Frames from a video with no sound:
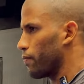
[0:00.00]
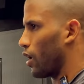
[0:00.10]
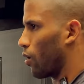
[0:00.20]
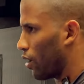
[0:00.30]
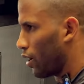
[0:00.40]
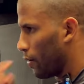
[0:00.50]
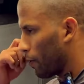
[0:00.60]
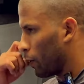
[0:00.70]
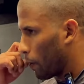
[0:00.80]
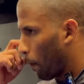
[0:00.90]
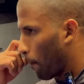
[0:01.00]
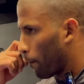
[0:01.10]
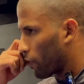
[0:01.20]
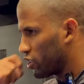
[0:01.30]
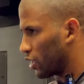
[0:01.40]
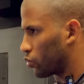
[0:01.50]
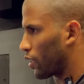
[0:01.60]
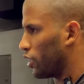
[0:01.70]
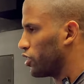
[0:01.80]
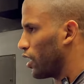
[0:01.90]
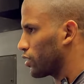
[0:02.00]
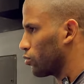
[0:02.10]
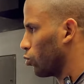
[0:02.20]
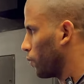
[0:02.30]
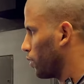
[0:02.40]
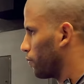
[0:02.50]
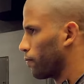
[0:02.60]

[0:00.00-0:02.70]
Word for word: Agora, já troca aí direto a dupla.